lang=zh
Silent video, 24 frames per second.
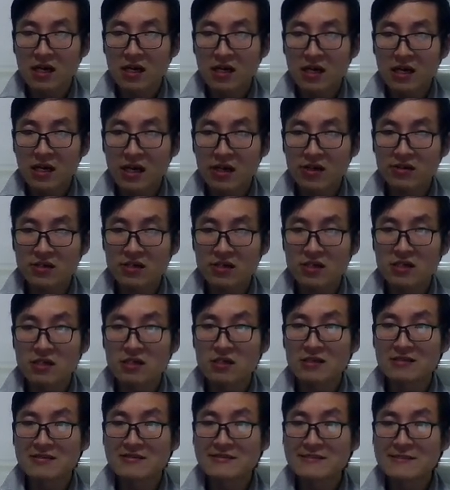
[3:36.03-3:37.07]
还有
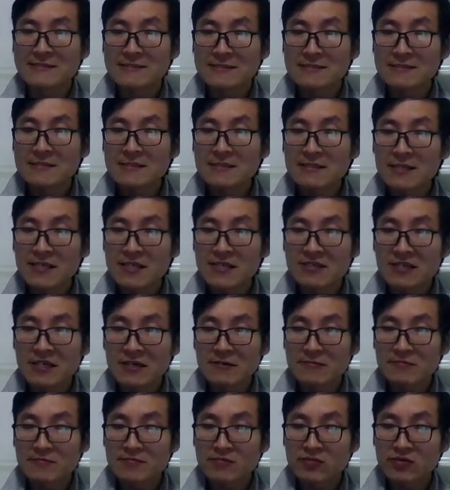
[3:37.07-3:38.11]
个利
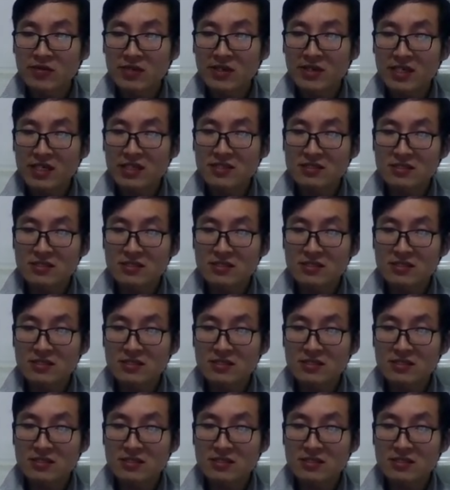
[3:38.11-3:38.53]
人不利己。